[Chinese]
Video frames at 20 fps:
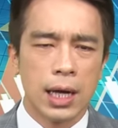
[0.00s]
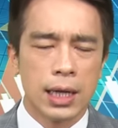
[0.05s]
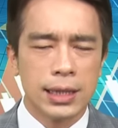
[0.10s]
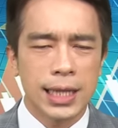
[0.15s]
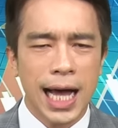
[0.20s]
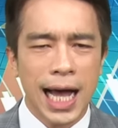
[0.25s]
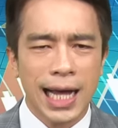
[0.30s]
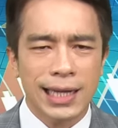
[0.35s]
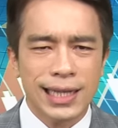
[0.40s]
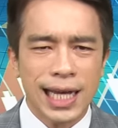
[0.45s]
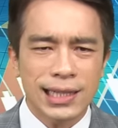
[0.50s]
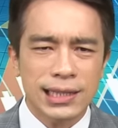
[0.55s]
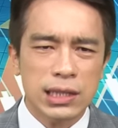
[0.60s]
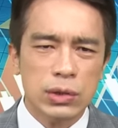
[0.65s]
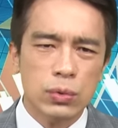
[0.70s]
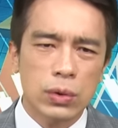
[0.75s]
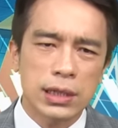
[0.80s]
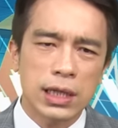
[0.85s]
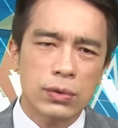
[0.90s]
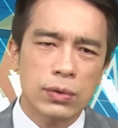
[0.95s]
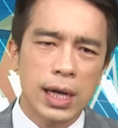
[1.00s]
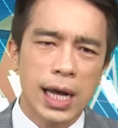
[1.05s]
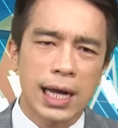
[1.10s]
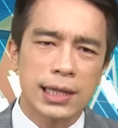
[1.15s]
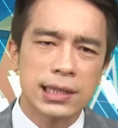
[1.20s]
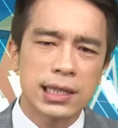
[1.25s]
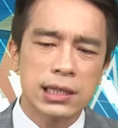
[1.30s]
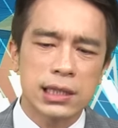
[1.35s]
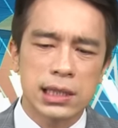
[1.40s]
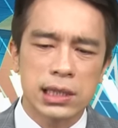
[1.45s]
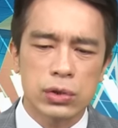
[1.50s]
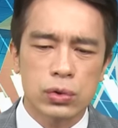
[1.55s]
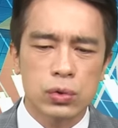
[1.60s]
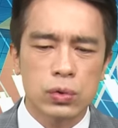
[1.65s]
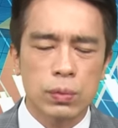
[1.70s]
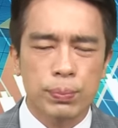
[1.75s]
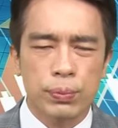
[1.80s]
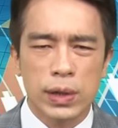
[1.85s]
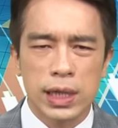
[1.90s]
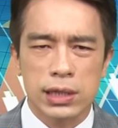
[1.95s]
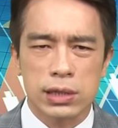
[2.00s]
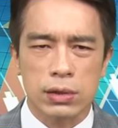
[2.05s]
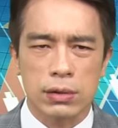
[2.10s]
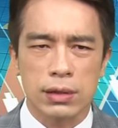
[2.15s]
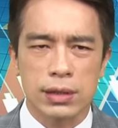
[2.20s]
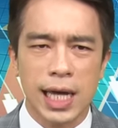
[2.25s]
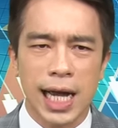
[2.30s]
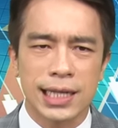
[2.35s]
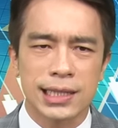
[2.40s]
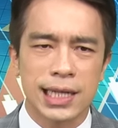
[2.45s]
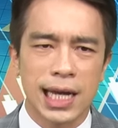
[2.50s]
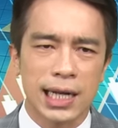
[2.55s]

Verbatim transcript: 那但是我认为啊，这指数不会走的太